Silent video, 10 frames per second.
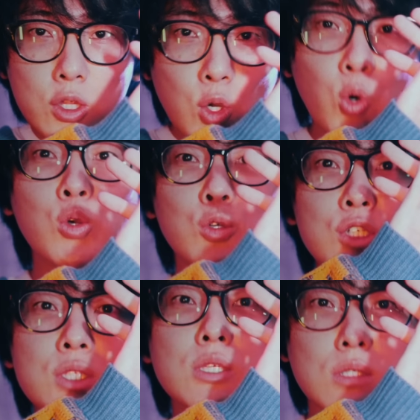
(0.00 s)
浴
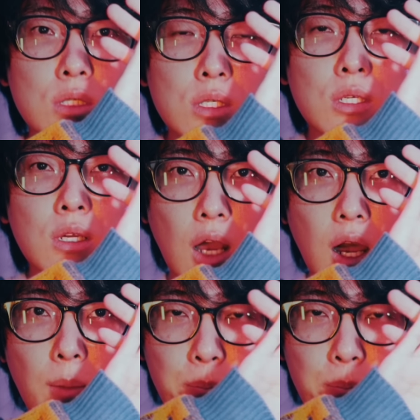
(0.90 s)
室が